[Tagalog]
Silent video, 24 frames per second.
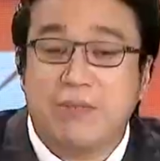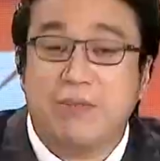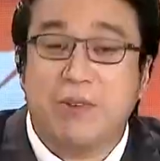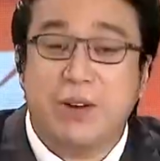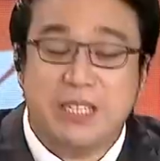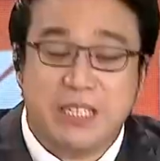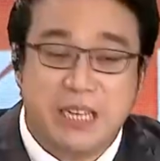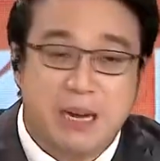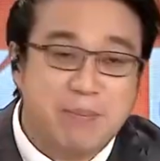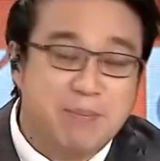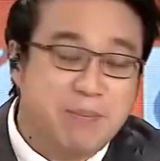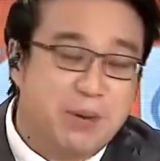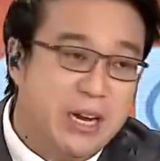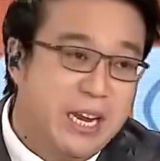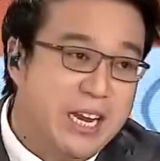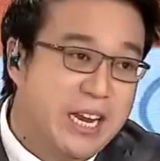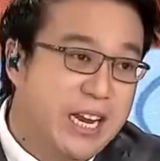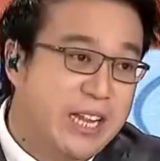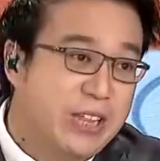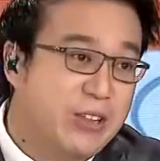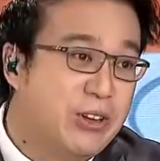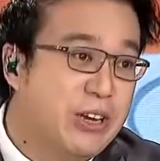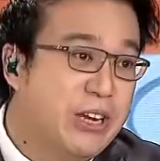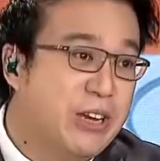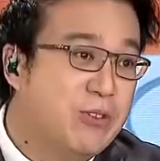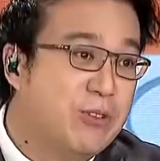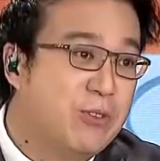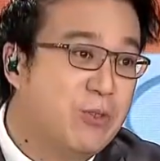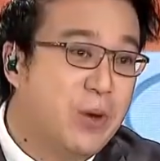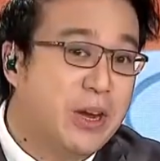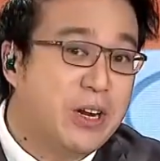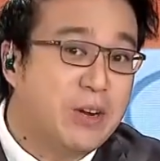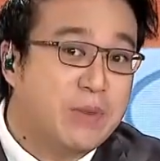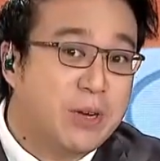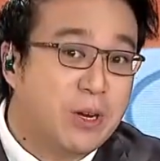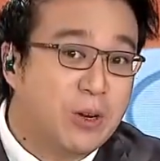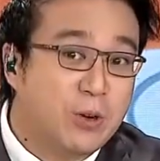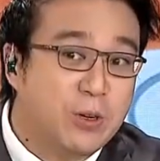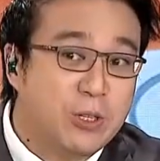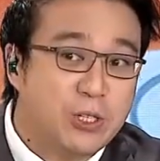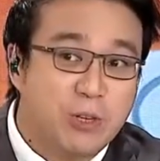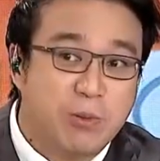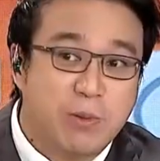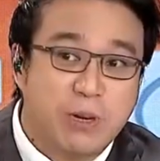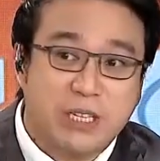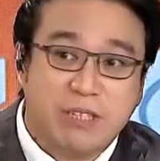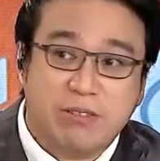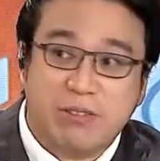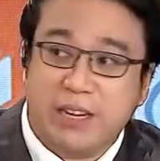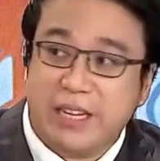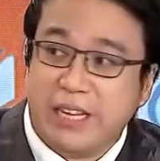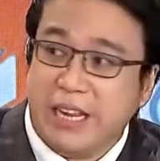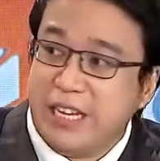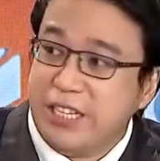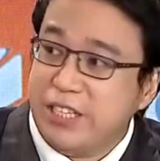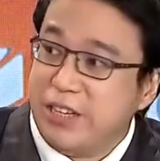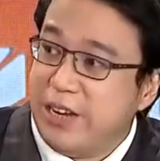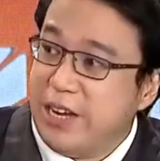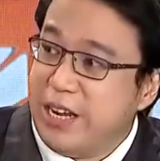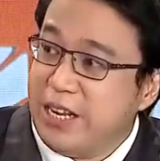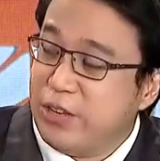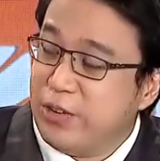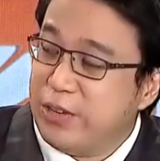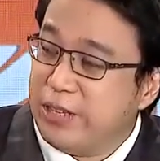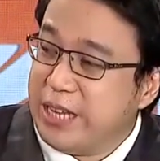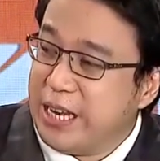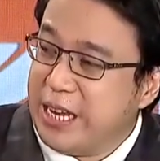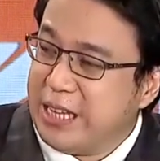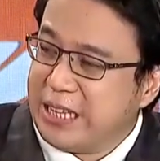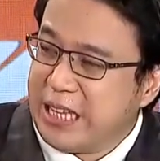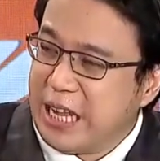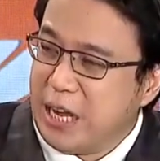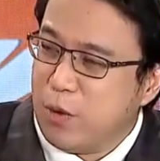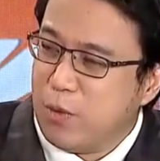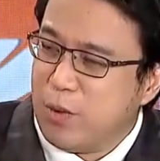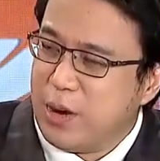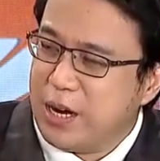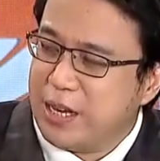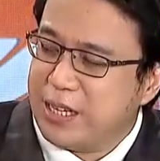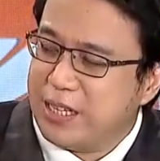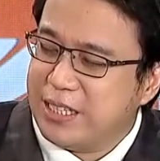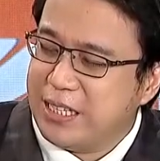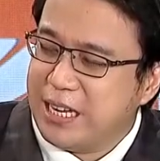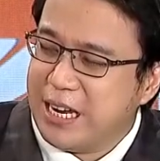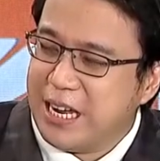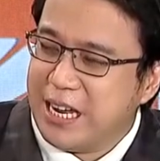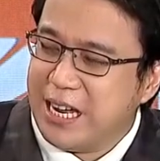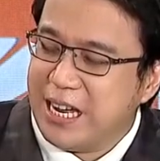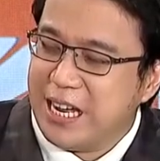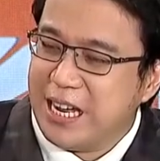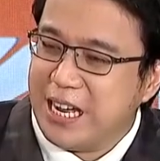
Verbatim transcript: for example, ito yung one of the consumer's right is ito tinatawag na